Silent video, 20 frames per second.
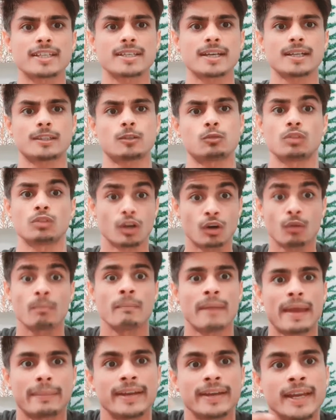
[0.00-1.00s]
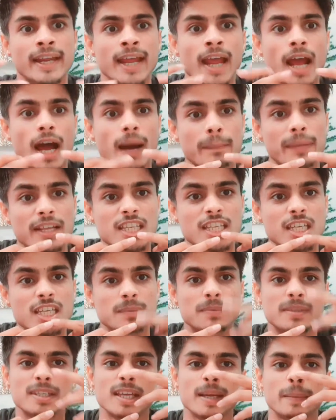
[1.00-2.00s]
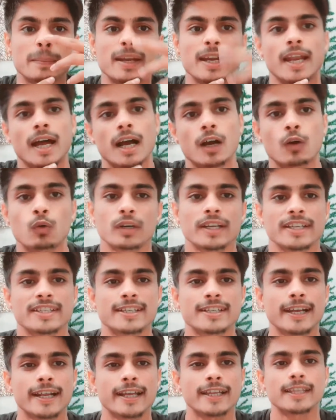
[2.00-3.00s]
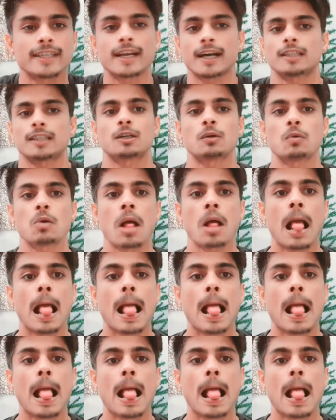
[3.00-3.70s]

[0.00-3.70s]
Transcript: चाहता हूँ देखो मैं भी अपने जीप से अपने नाक को टच करके दिखाता हूँ